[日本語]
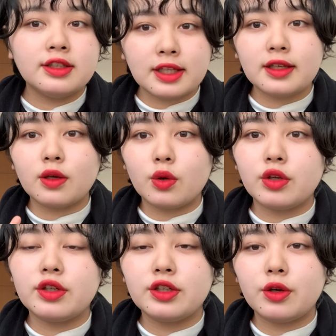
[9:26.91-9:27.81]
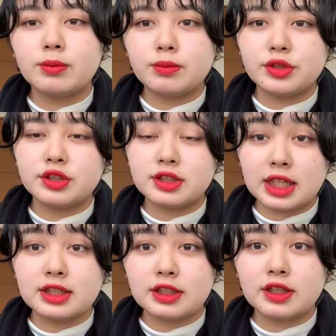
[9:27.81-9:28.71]
ひこの色を
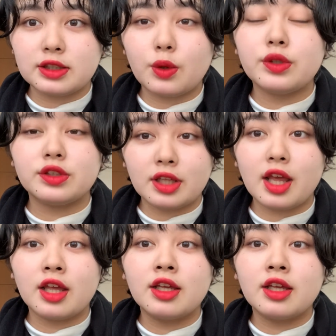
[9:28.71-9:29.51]
使ってる方多いので